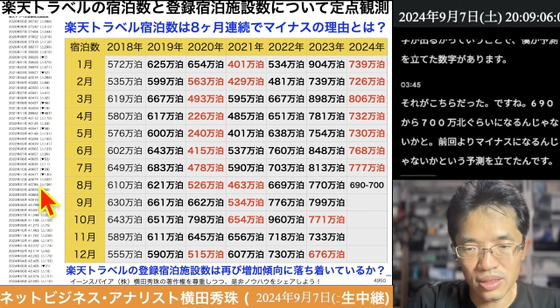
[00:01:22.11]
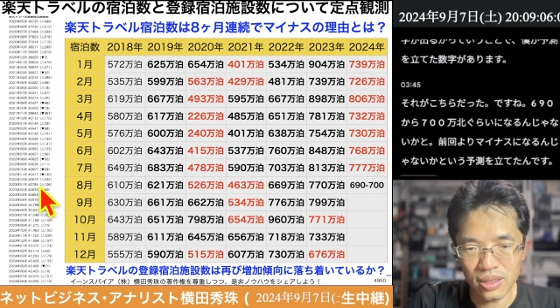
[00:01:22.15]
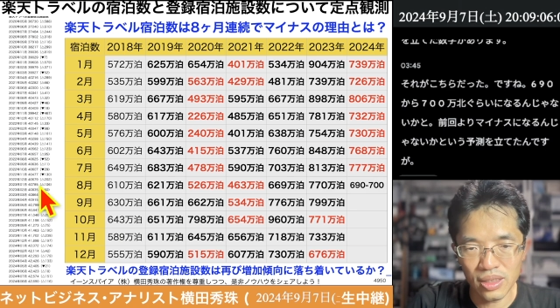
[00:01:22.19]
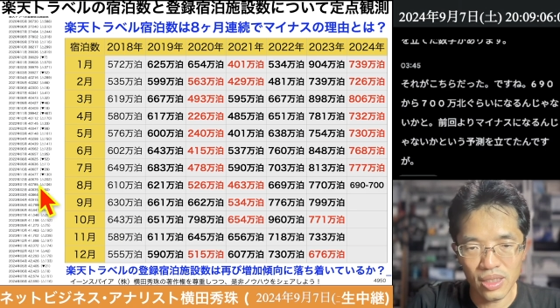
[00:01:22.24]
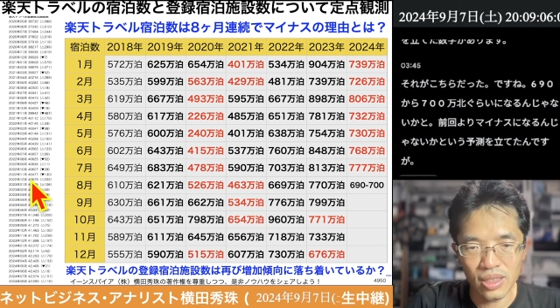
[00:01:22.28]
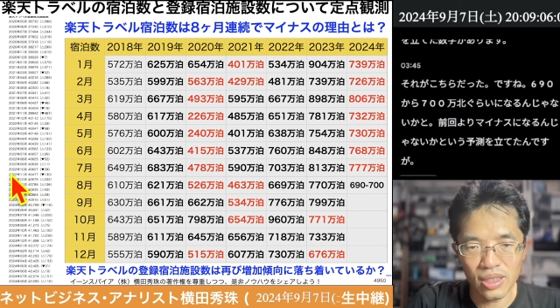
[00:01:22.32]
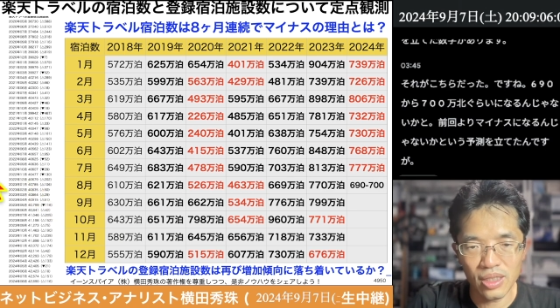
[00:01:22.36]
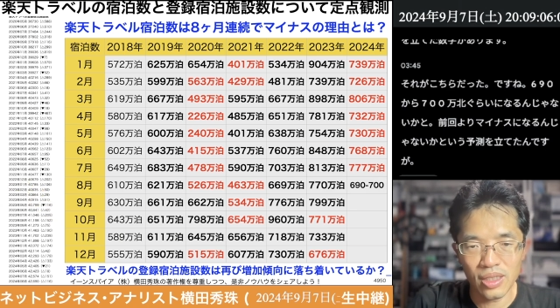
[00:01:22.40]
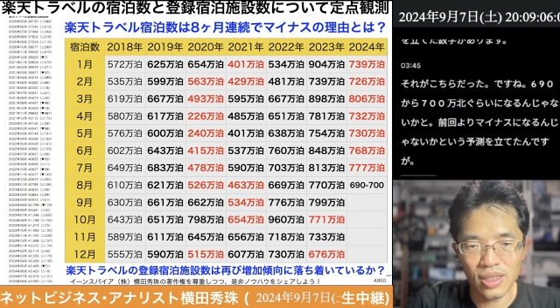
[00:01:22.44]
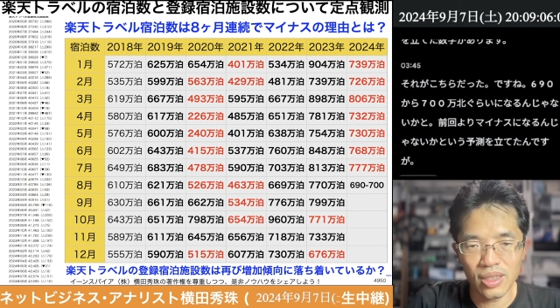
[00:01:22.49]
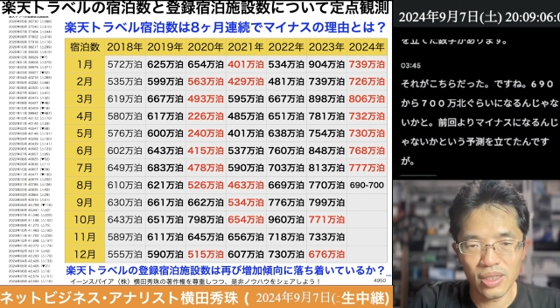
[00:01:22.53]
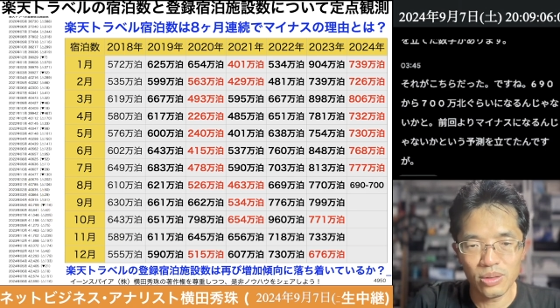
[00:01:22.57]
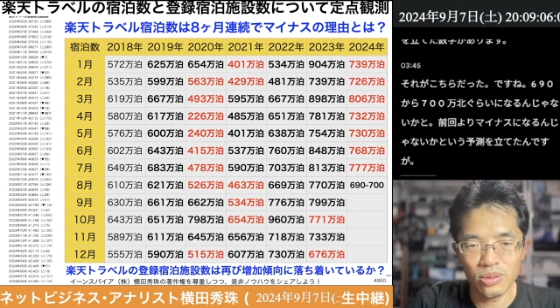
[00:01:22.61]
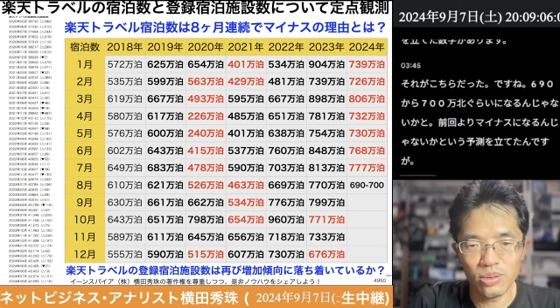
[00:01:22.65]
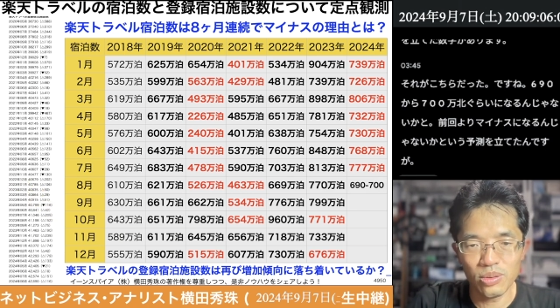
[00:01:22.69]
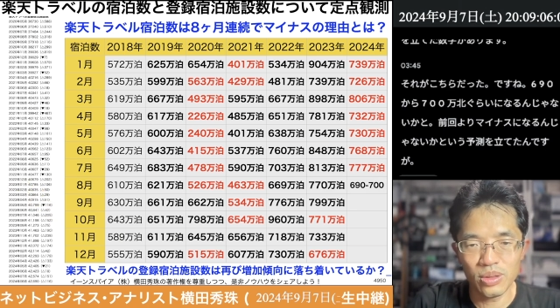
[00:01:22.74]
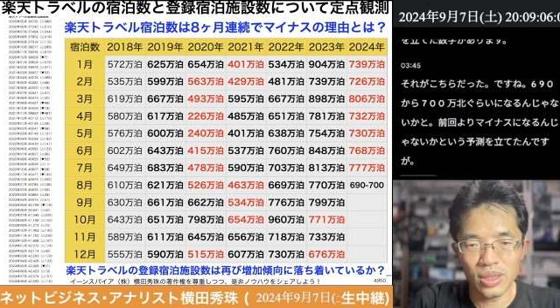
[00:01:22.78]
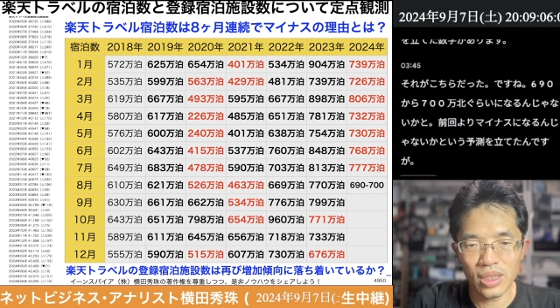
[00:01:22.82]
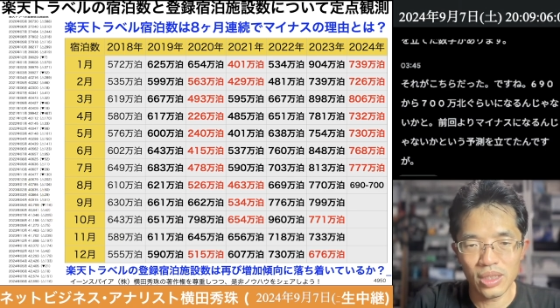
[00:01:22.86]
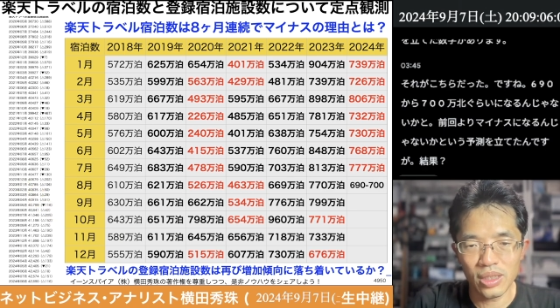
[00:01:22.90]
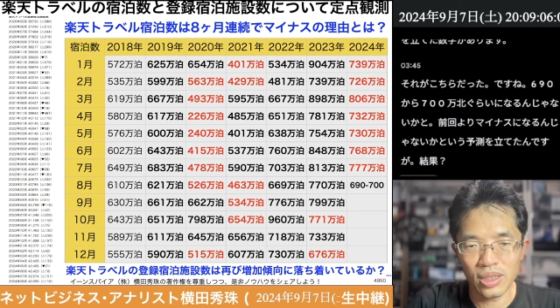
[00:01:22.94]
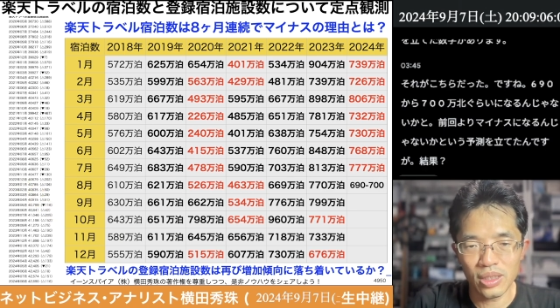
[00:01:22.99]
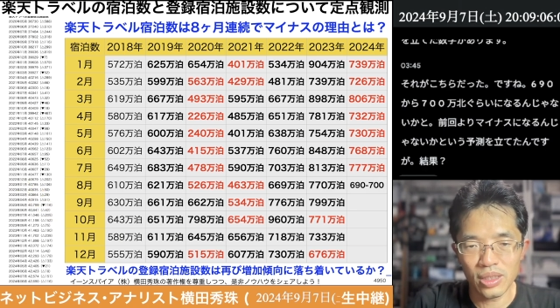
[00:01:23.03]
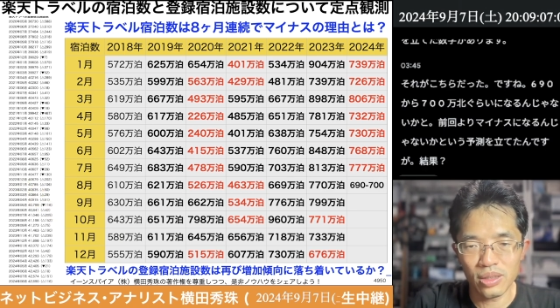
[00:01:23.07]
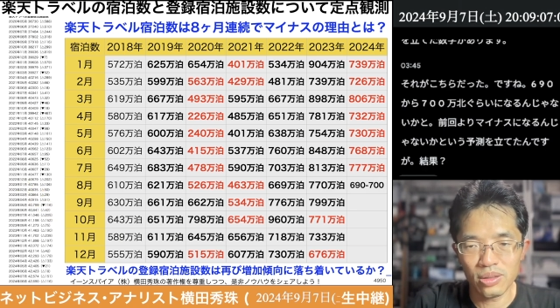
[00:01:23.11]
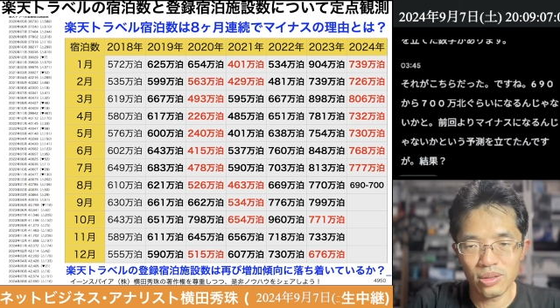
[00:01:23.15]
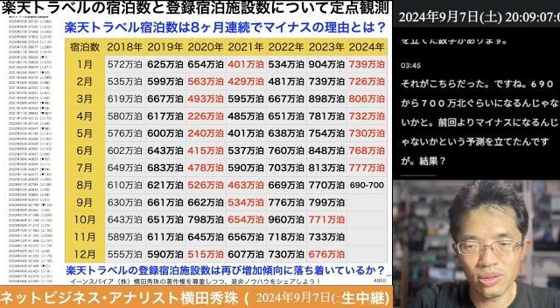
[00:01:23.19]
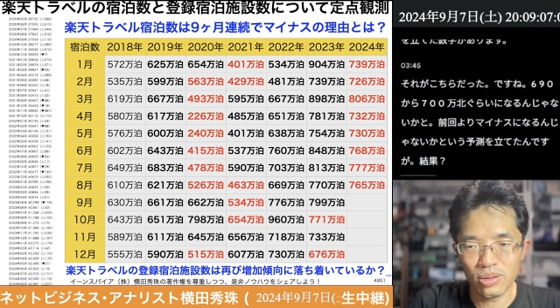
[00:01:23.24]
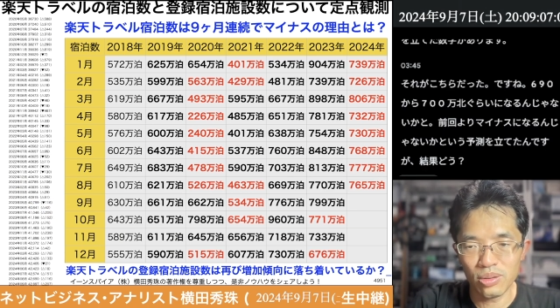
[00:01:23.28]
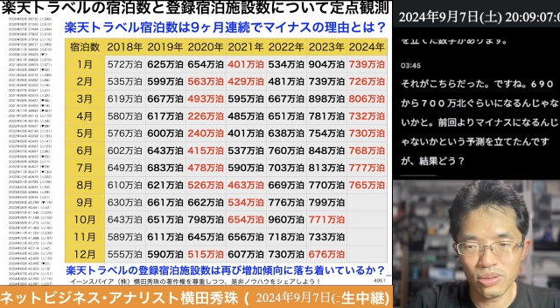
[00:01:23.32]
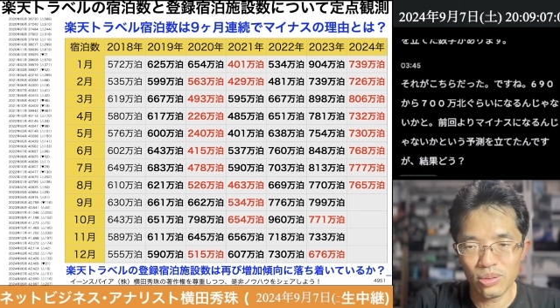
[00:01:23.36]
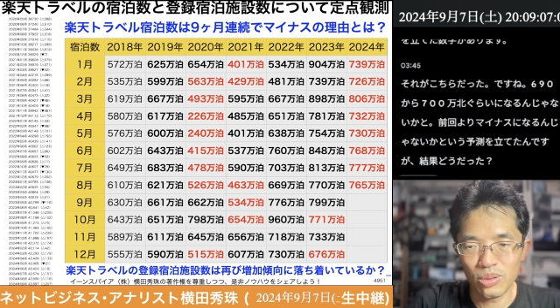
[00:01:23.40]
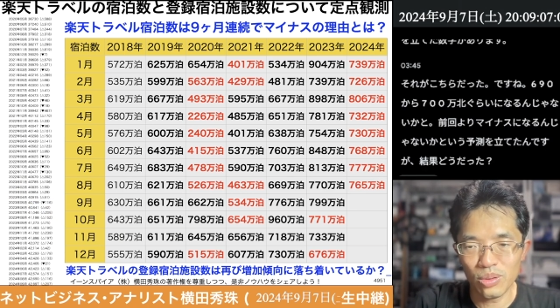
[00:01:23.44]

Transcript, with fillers: 結果はどうだったかっていう